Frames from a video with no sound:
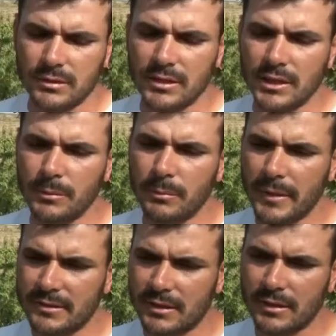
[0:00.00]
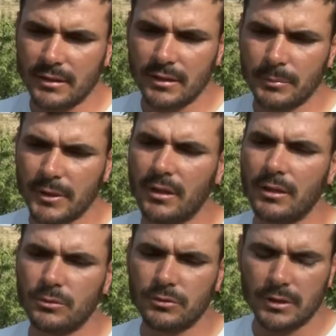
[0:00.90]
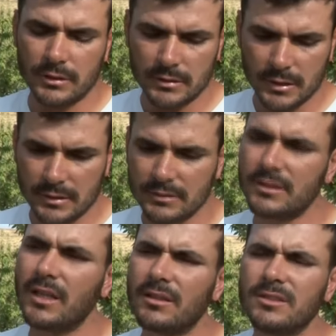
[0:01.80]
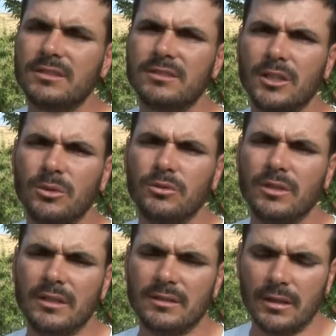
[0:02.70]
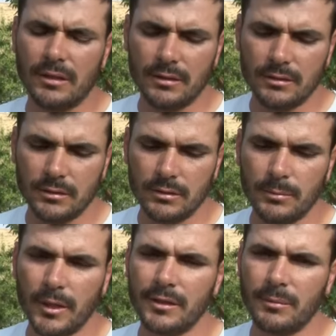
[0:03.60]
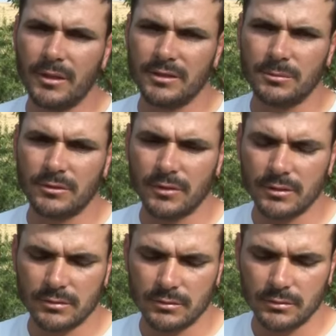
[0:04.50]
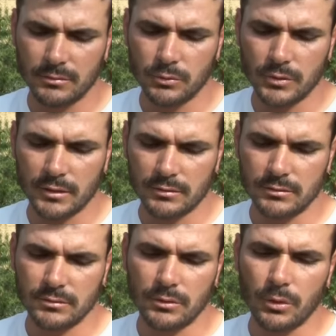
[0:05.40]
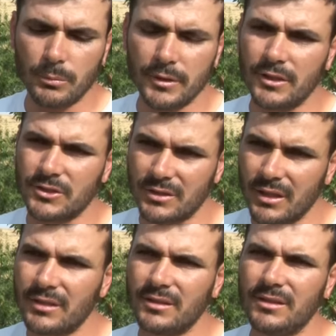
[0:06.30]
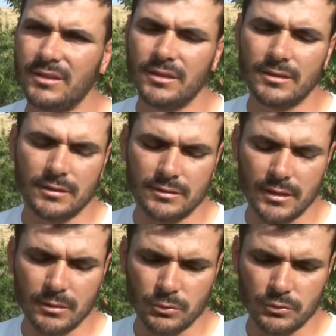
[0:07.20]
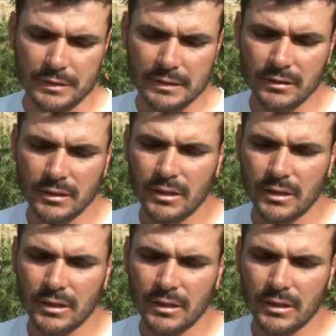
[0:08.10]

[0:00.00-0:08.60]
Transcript: 42 bin metrekarelik bir alan üzerinde e, yaklaşık 850 tane e, badem ağacımız var. E, bunlar 11 yaşına girdiler bu sene.